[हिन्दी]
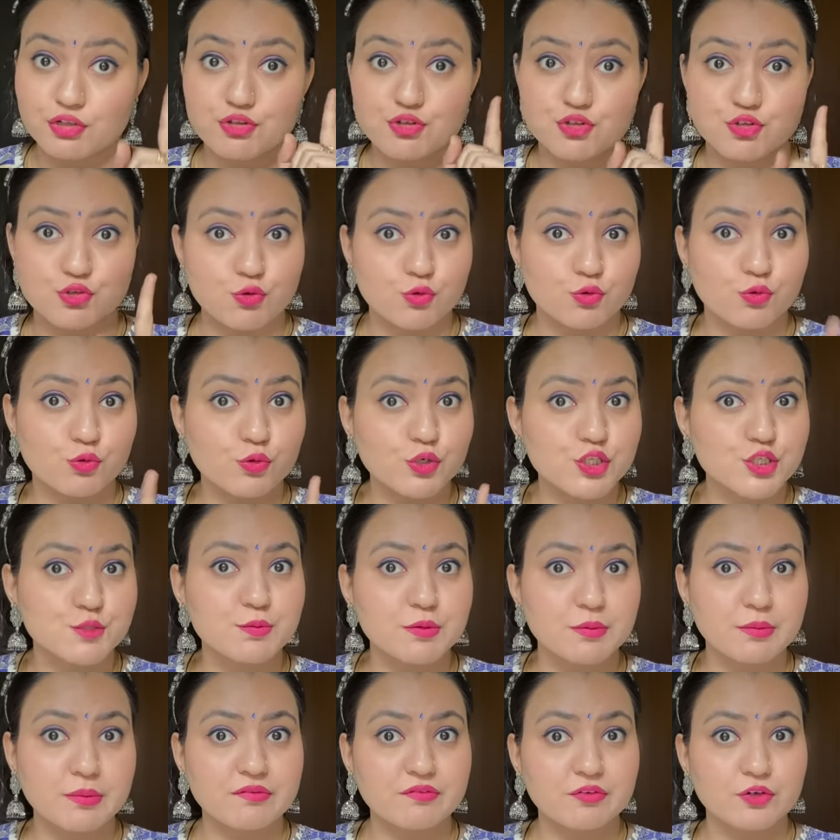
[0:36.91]
जो कुछ भी
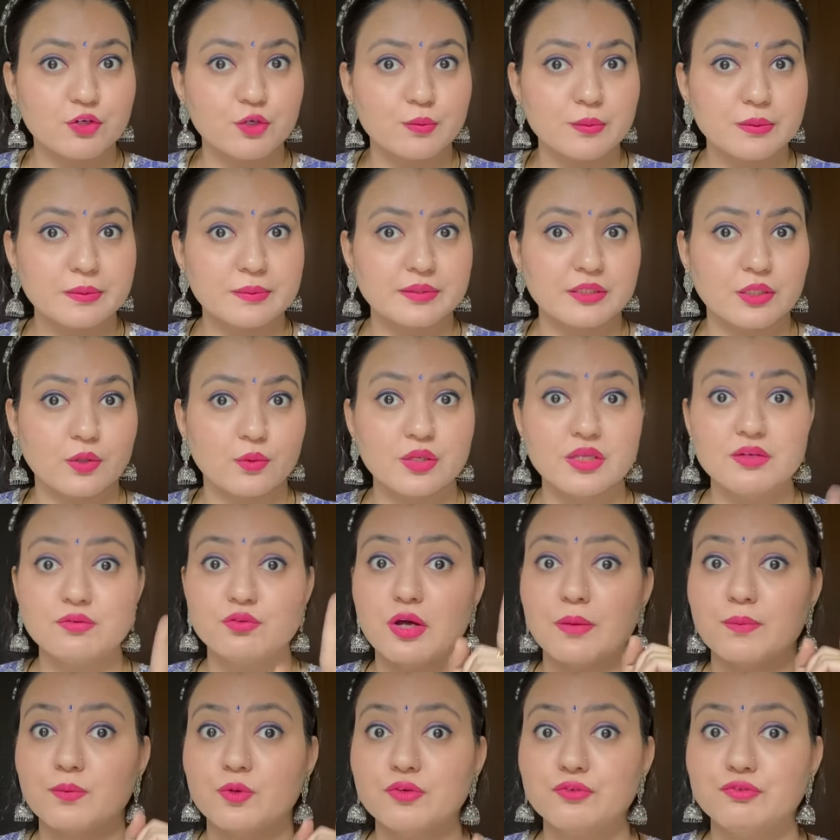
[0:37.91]
मैं वीडियो में बताऊंगी वो
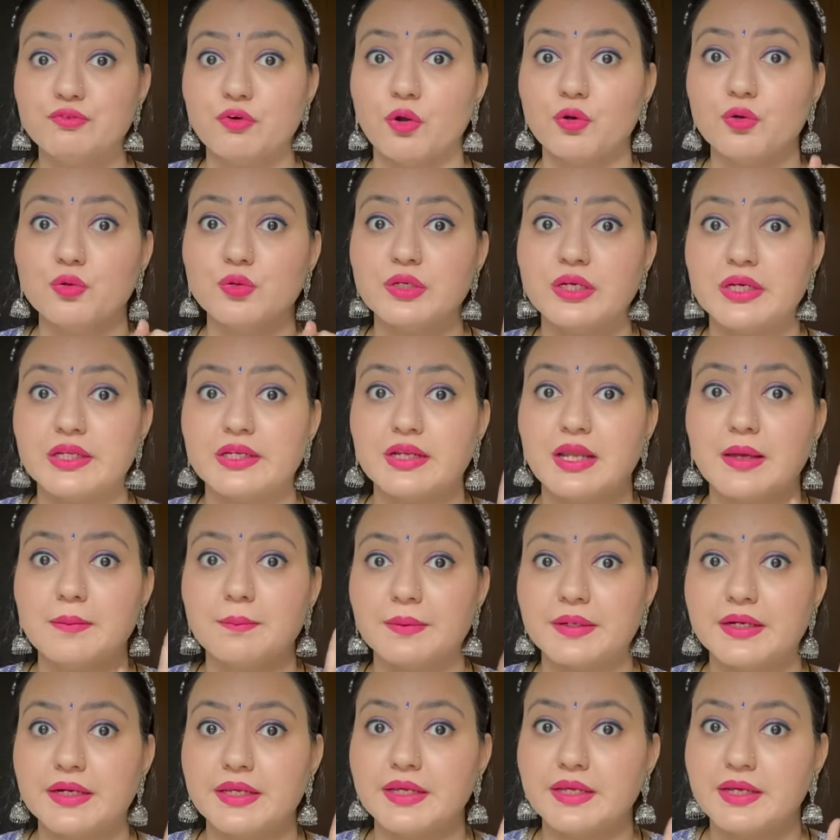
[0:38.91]
आपको फॉलो करना
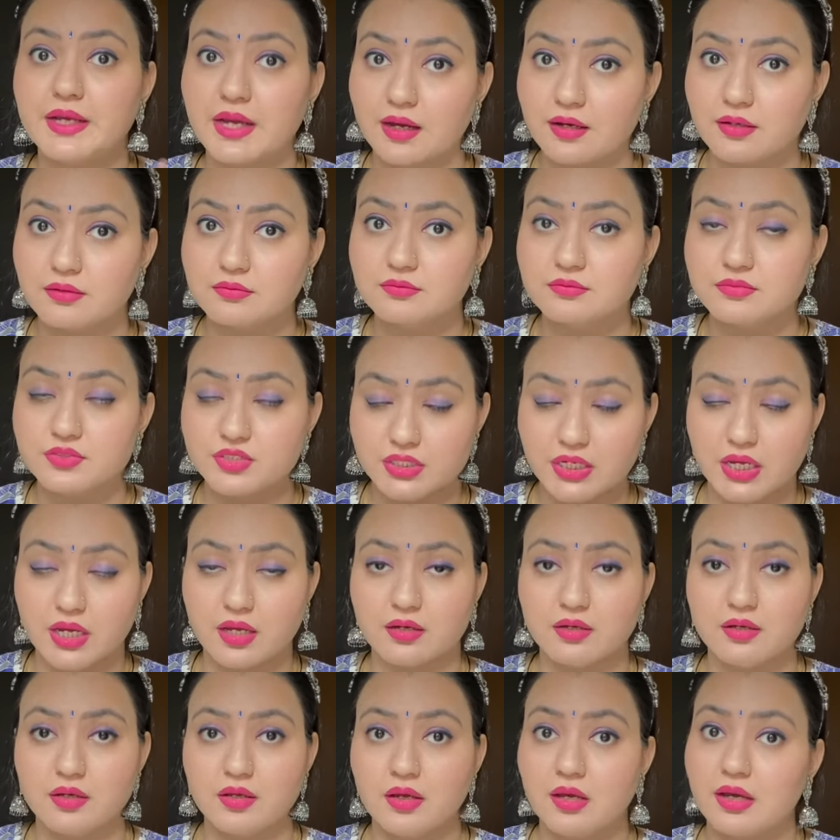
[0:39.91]
पड़ेगा जी हाँ
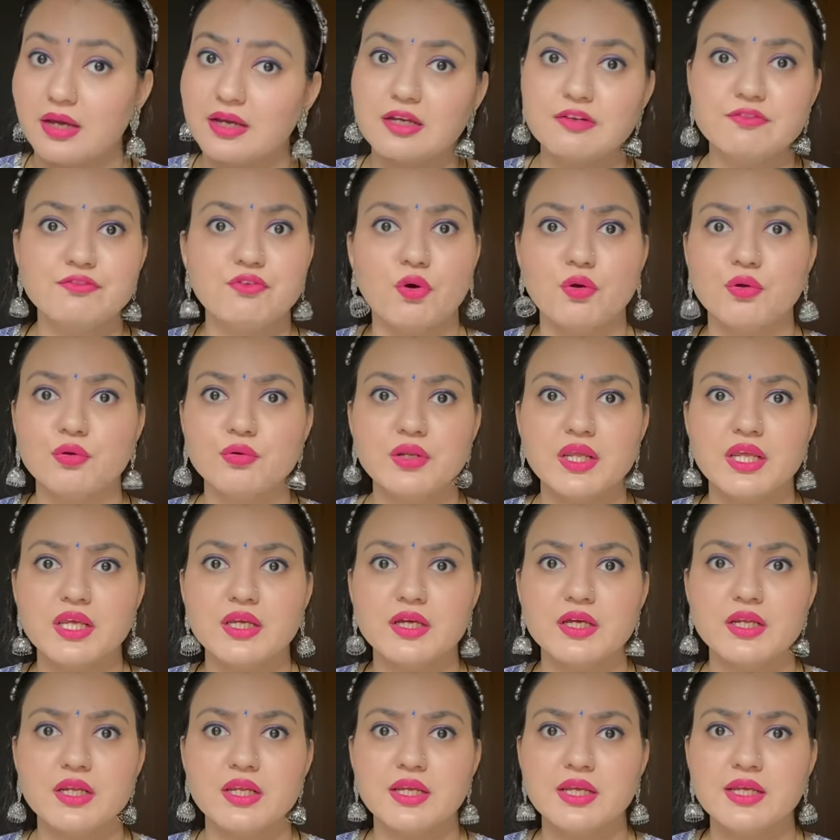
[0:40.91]
अगर फॉलो नहीं
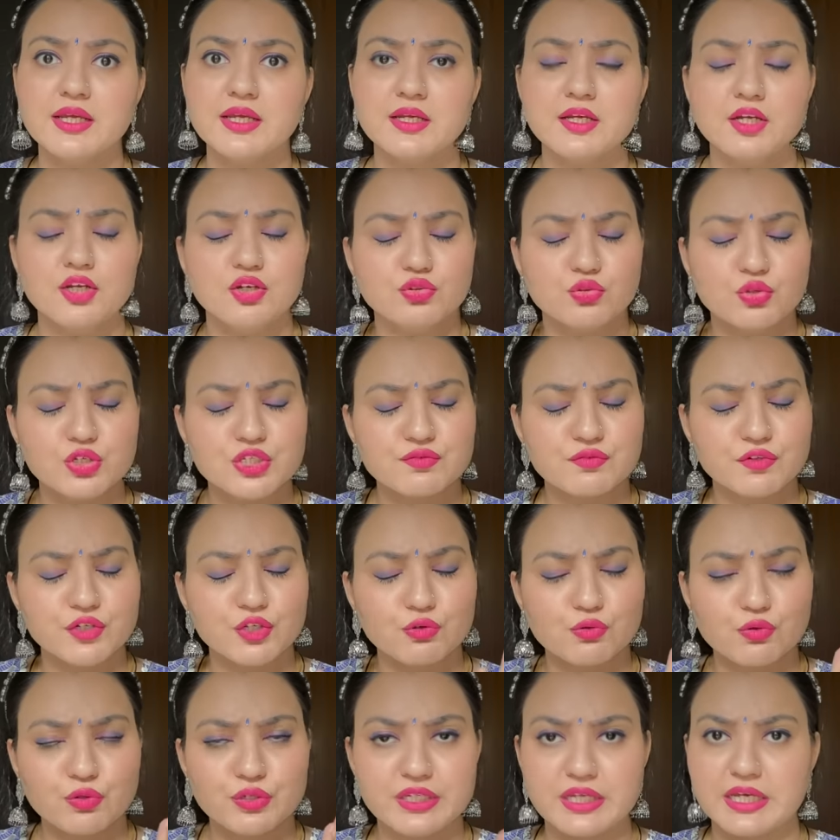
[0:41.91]
करेंगे तो इस वीडियो
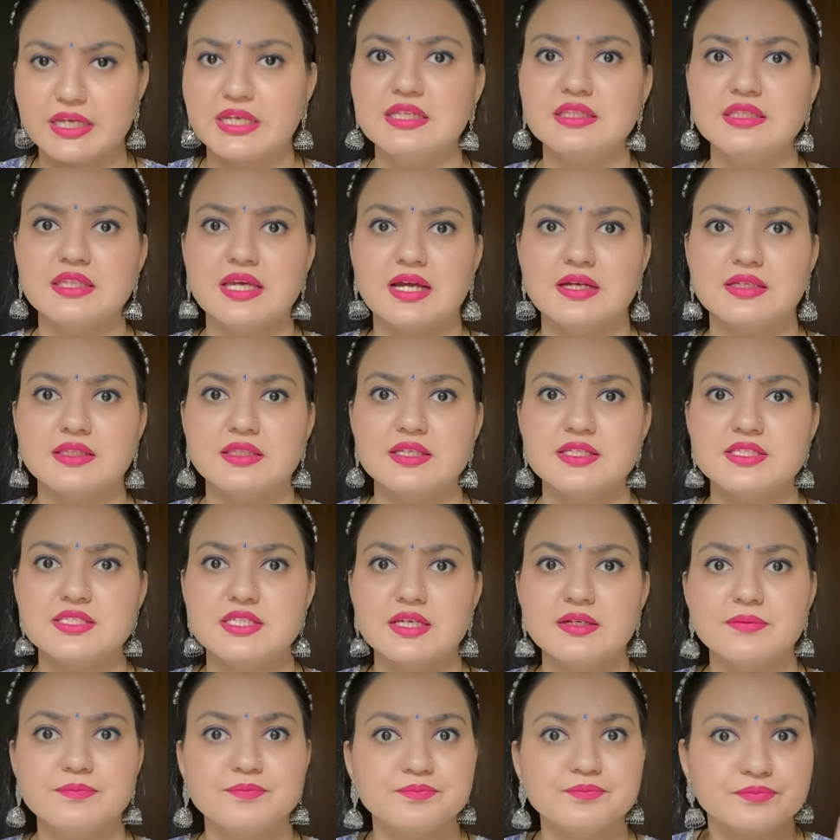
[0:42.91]
को यहीं त्याग दीजिए